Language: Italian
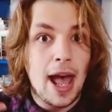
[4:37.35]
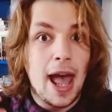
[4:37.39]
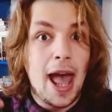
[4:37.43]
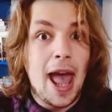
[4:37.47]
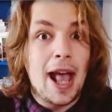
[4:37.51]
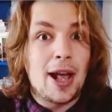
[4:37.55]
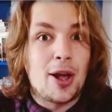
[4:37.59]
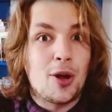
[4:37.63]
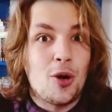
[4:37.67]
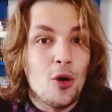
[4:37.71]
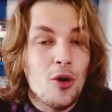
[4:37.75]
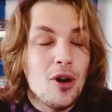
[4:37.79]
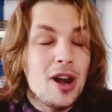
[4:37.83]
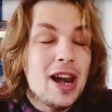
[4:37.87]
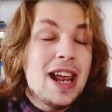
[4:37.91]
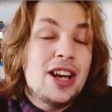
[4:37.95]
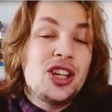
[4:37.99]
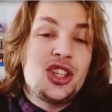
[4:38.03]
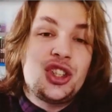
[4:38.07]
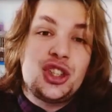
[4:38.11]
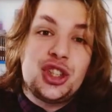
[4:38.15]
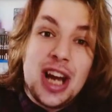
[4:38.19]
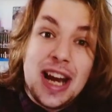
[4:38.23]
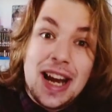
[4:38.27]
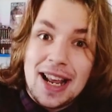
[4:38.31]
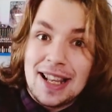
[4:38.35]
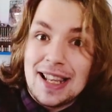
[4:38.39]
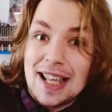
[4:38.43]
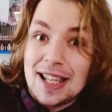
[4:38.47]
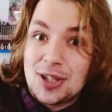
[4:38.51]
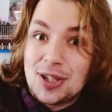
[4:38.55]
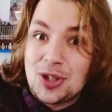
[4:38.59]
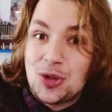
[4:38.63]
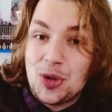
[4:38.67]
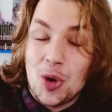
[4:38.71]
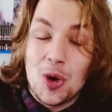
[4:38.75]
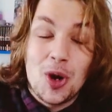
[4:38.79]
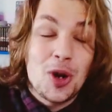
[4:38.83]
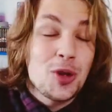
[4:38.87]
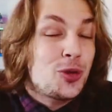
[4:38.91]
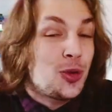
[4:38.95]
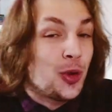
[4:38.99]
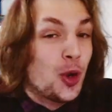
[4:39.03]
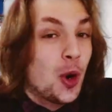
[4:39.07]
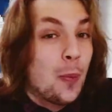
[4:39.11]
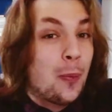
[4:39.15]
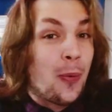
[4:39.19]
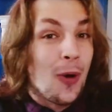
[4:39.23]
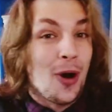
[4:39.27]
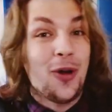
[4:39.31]
Ecco, le scene d'azione
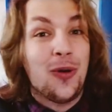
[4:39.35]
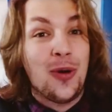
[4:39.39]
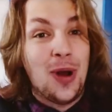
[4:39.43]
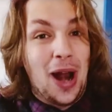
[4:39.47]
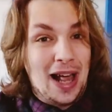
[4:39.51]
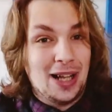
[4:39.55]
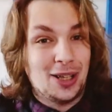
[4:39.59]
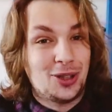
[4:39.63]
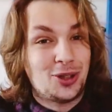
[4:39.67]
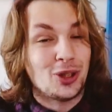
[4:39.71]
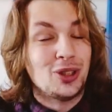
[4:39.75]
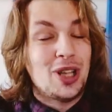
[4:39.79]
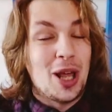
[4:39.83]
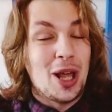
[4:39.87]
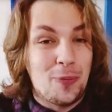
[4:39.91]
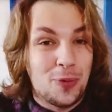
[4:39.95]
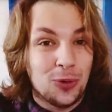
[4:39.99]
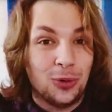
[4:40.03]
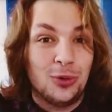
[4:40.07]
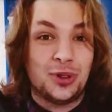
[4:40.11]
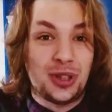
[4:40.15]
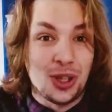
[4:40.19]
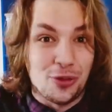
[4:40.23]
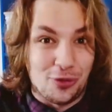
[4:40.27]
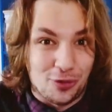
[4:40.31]
sono poi un altro dei punti